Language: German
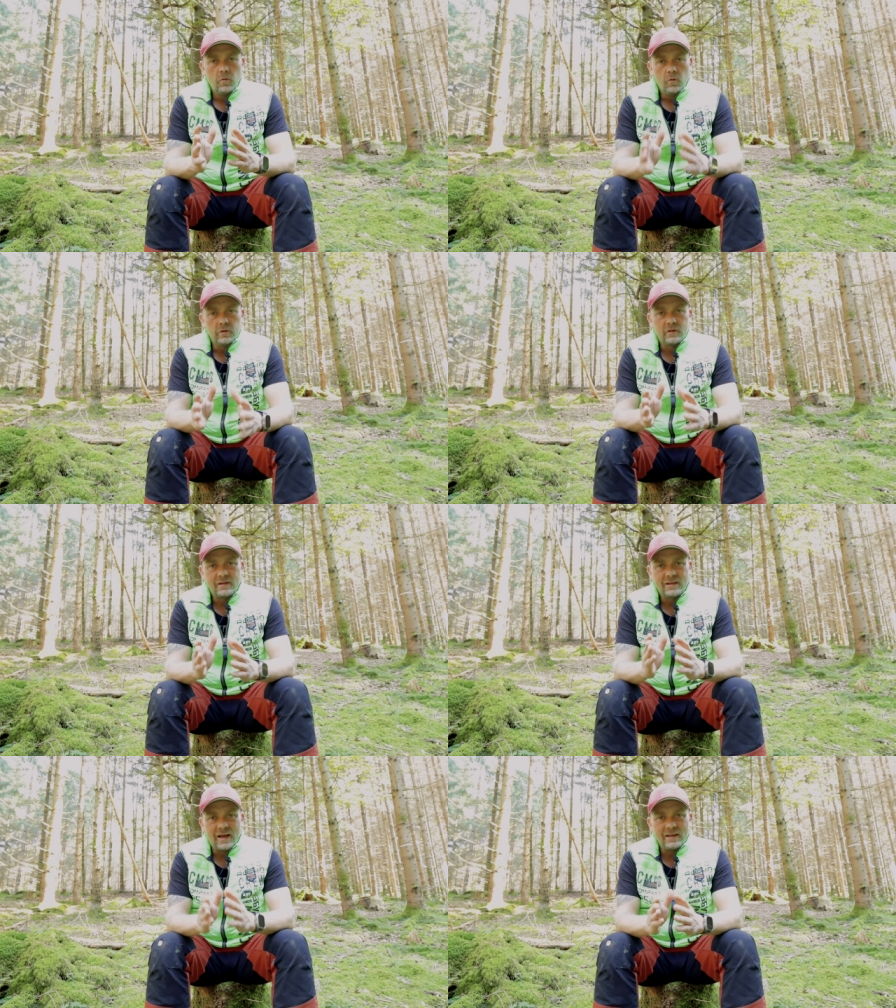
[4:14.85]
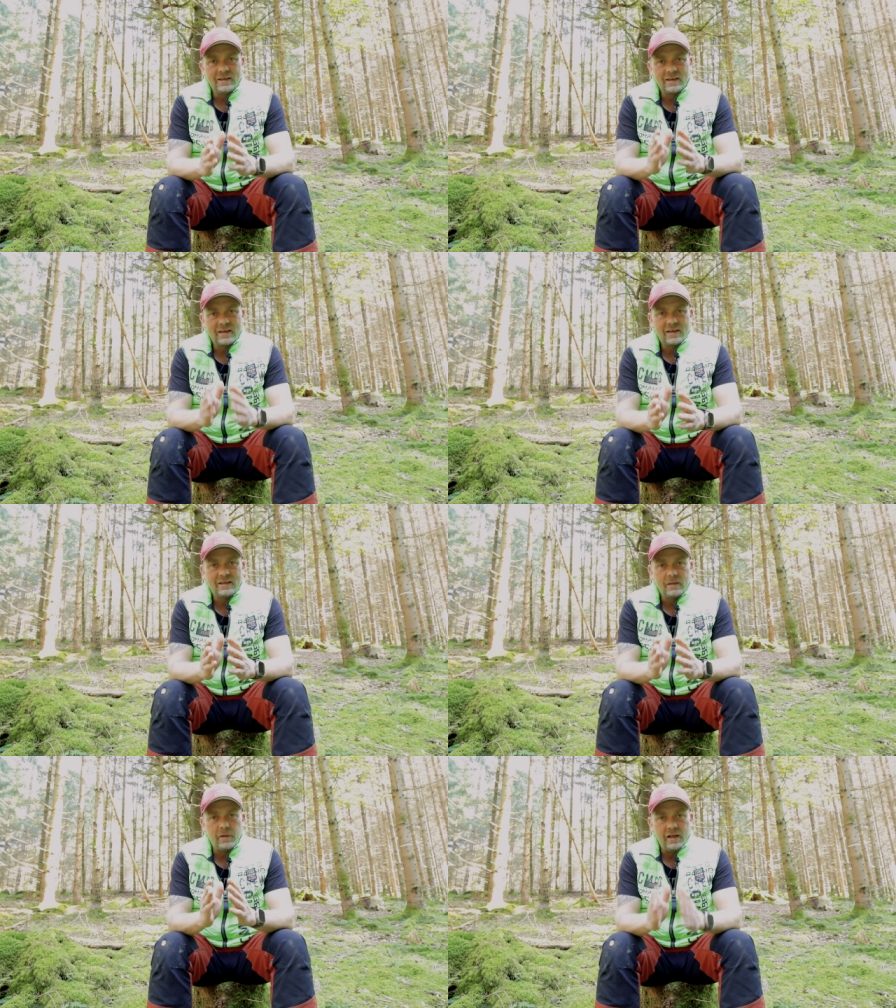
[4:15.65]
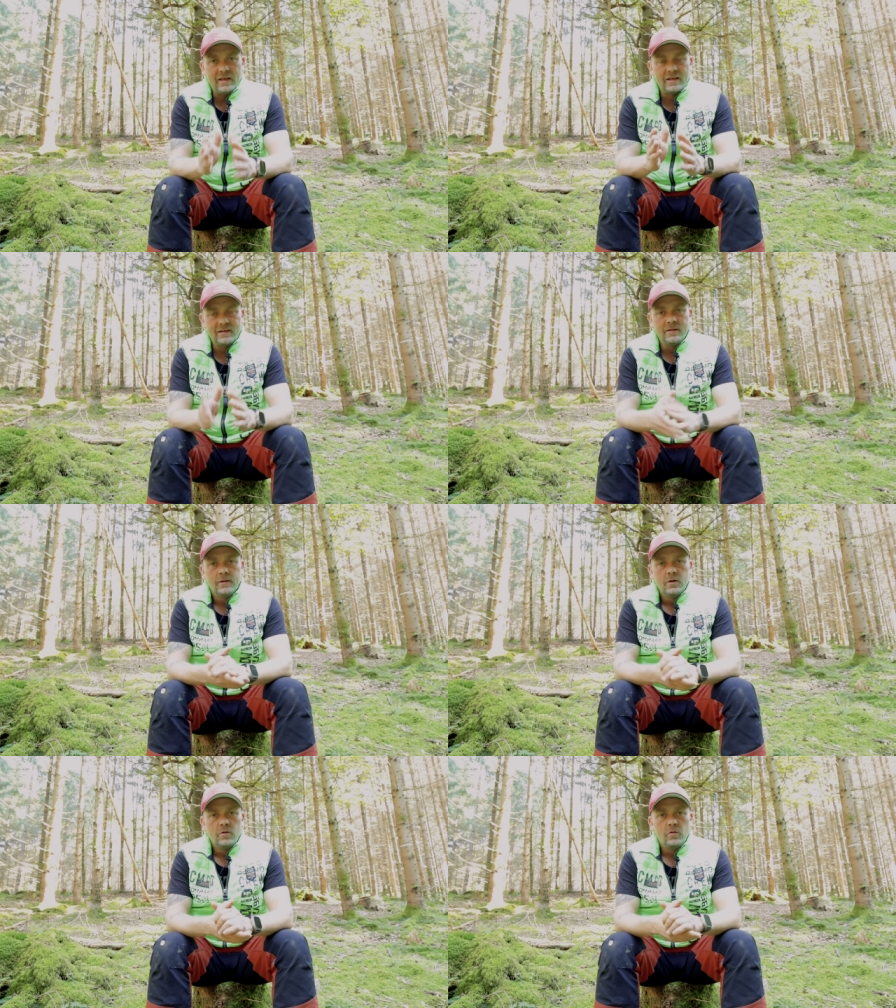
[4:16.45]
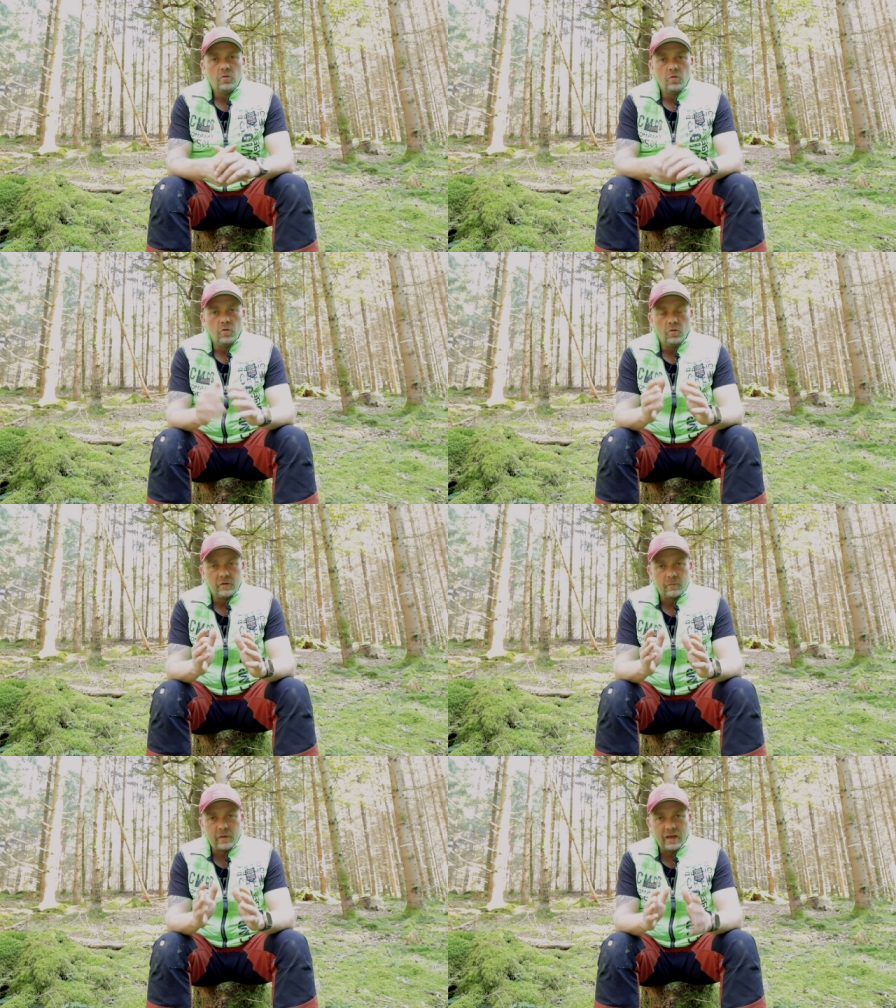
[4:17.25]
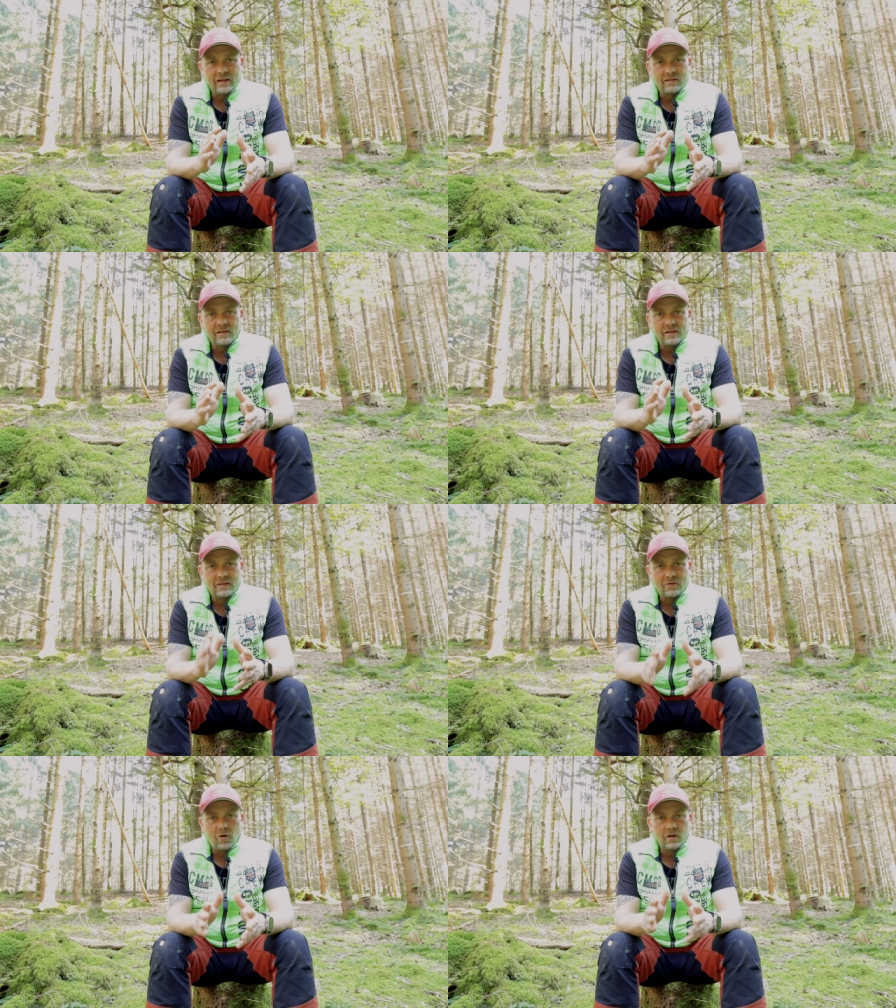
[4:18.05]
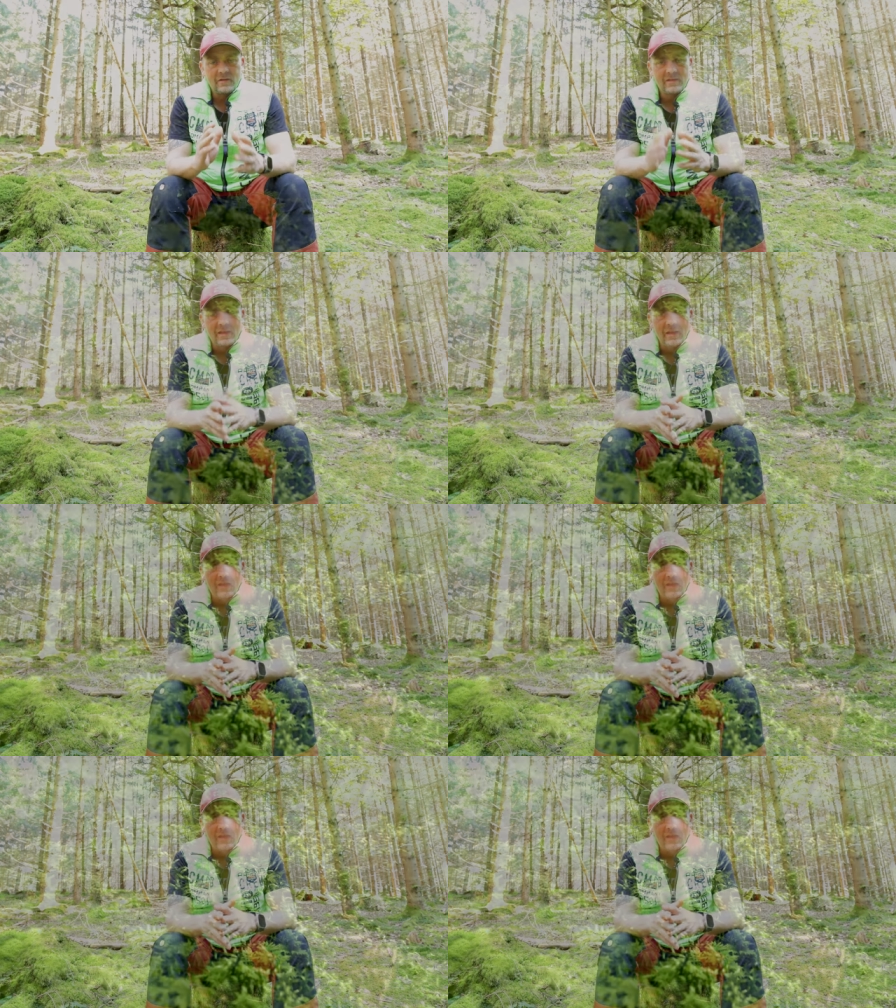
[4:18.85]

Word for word: und dann richtig belichten und bringt dort dann